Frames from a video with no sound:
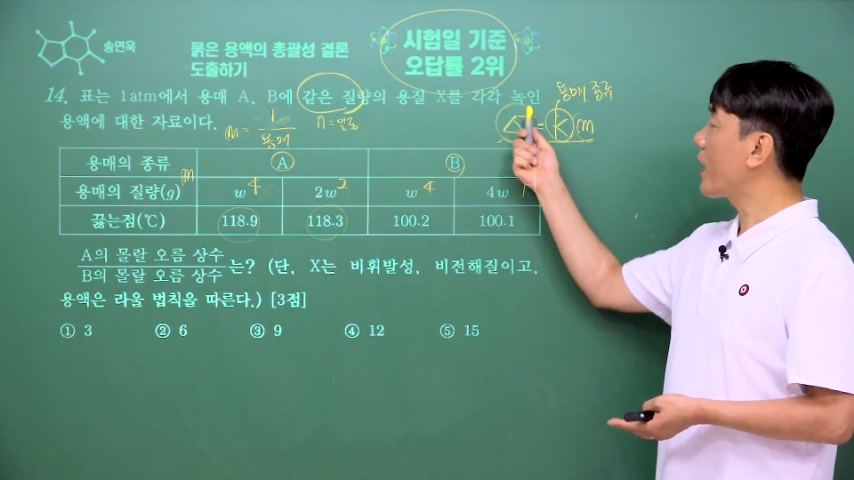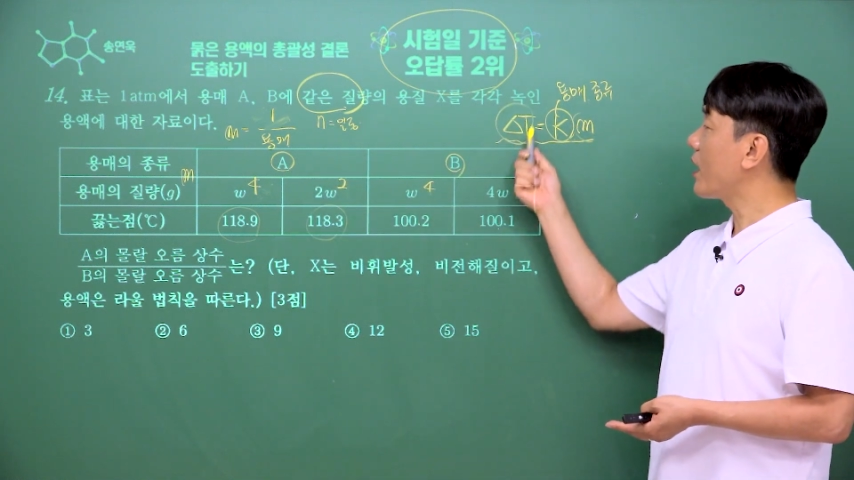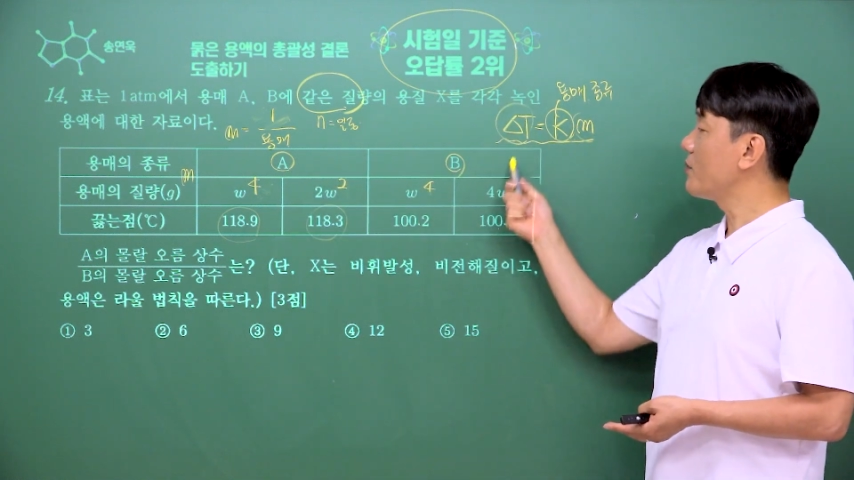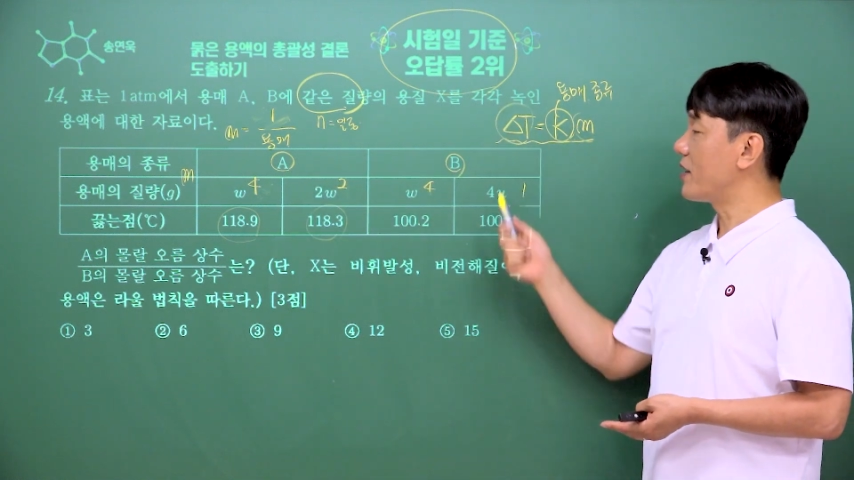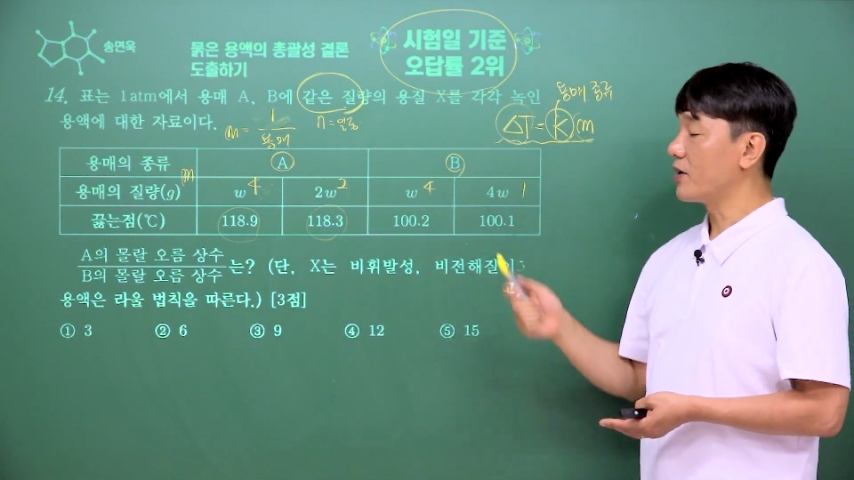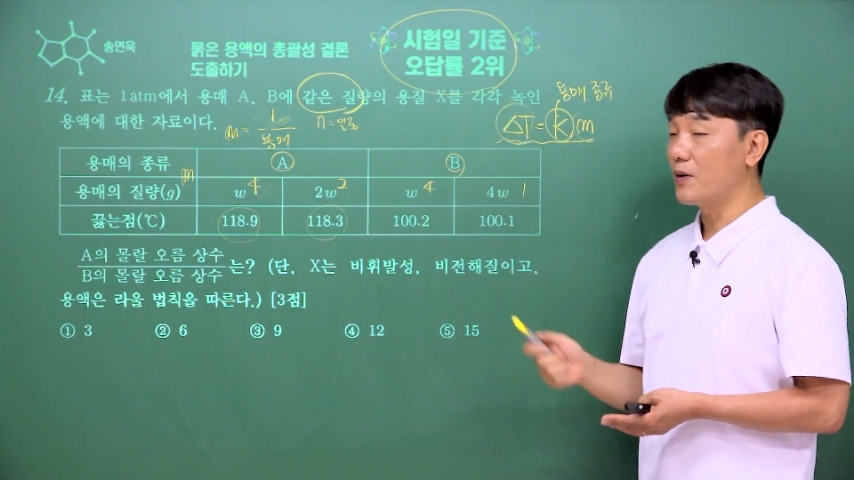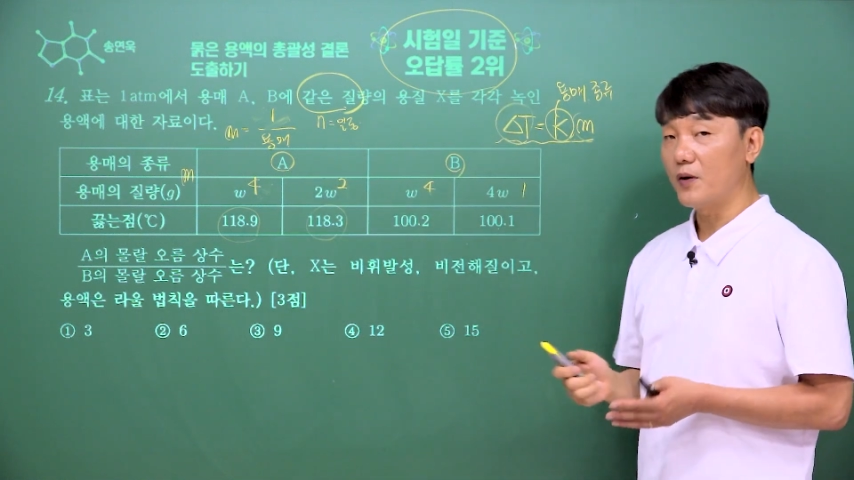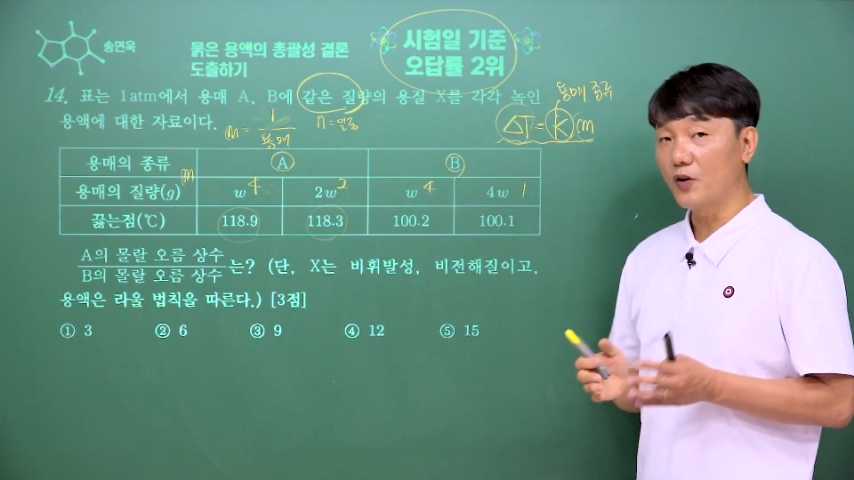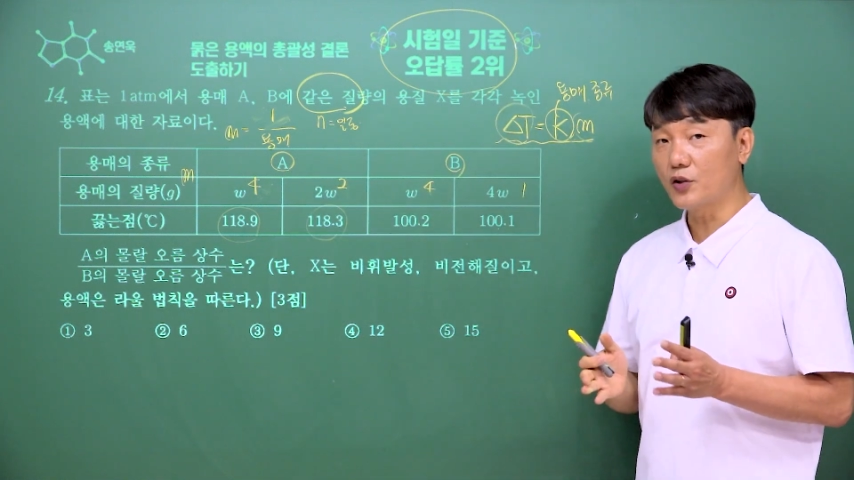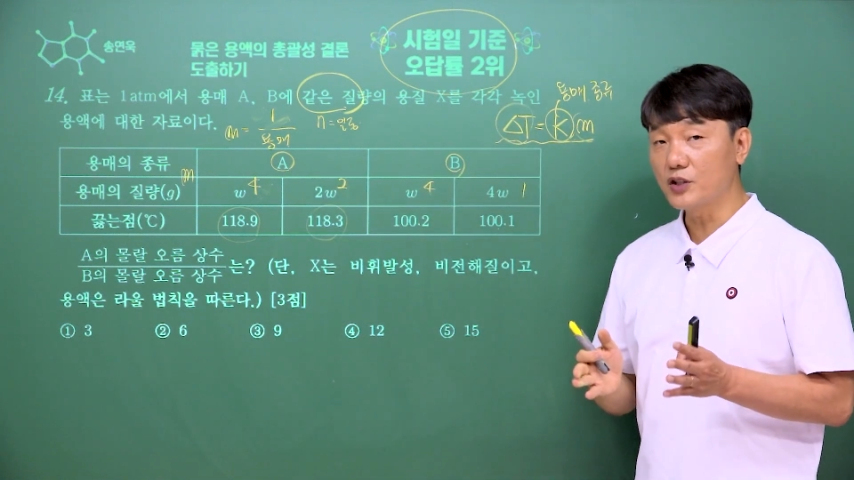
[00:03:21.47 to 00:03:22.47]
헷갈리면 안 돼요.
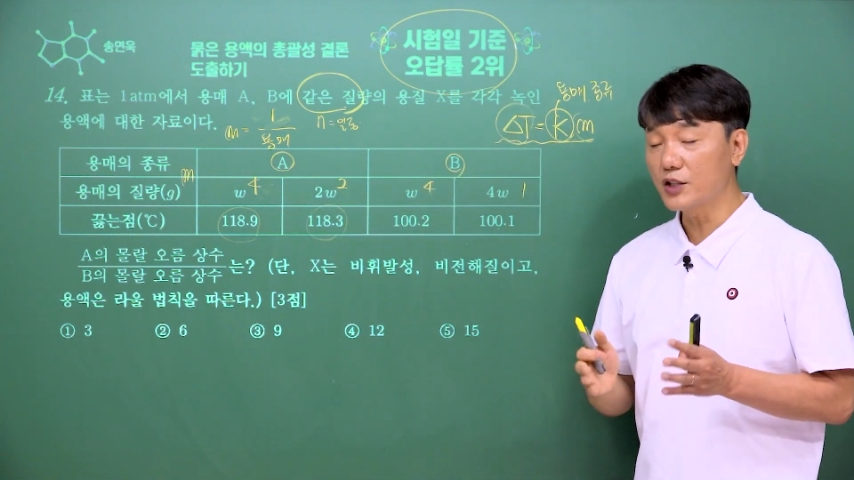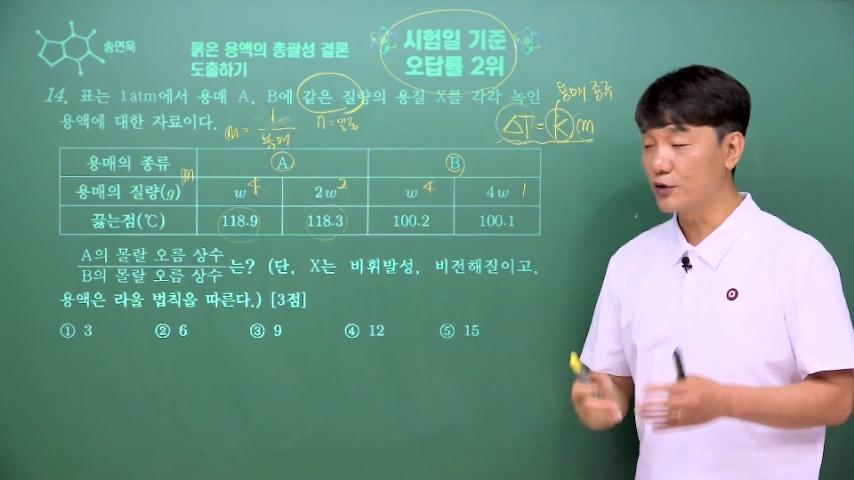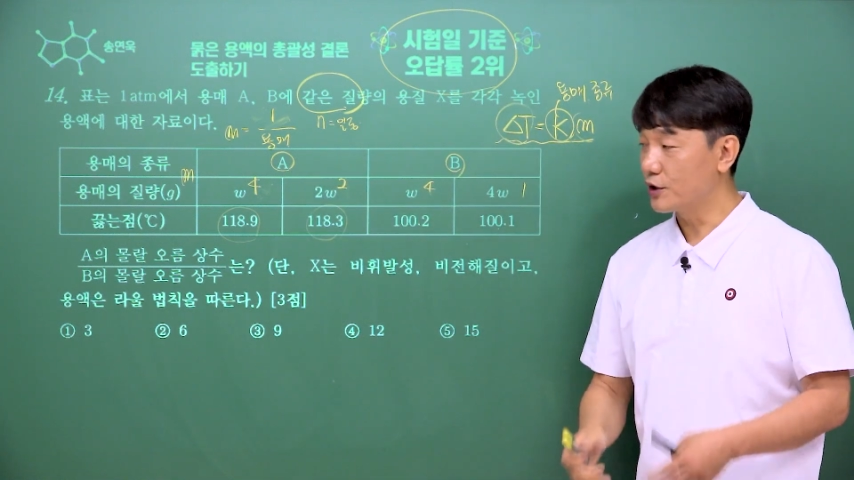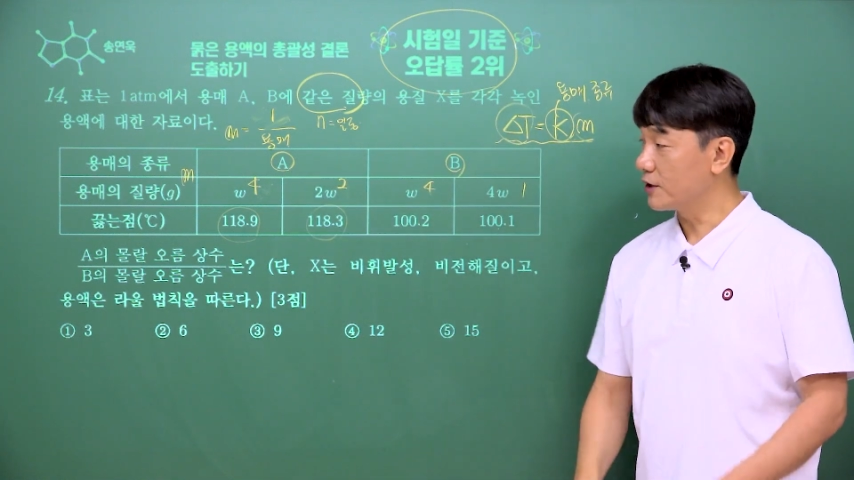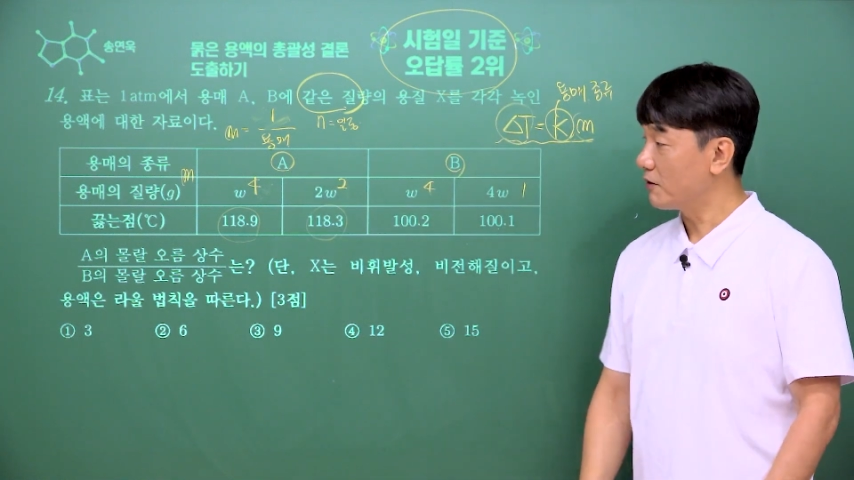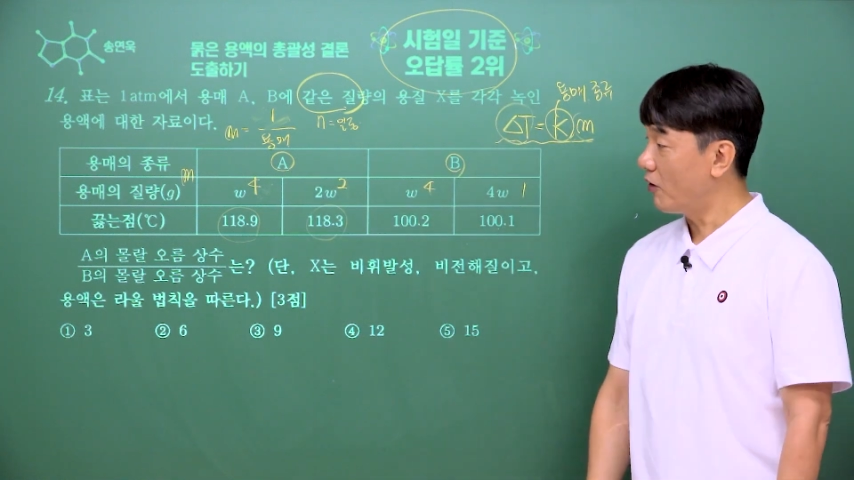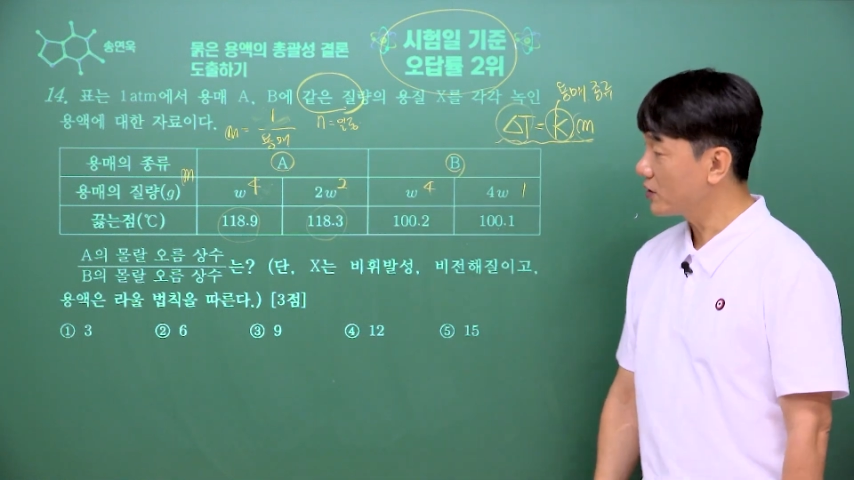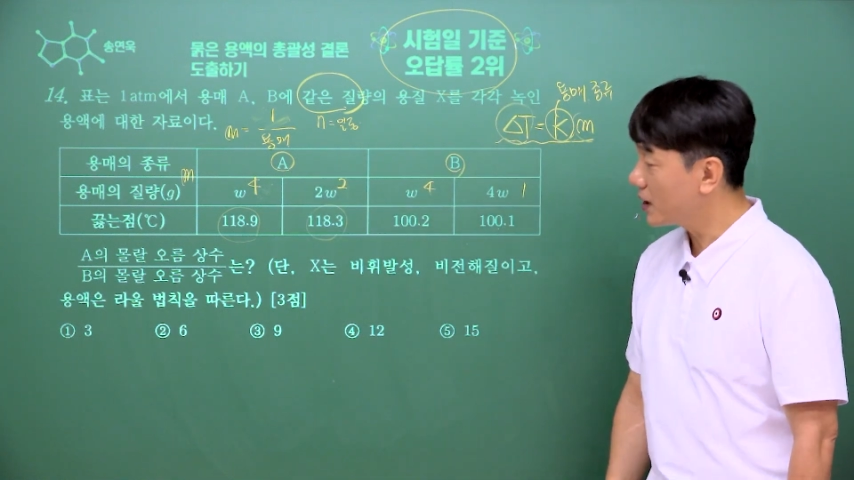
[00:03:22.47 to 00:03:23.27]
어떤 친구들은 어,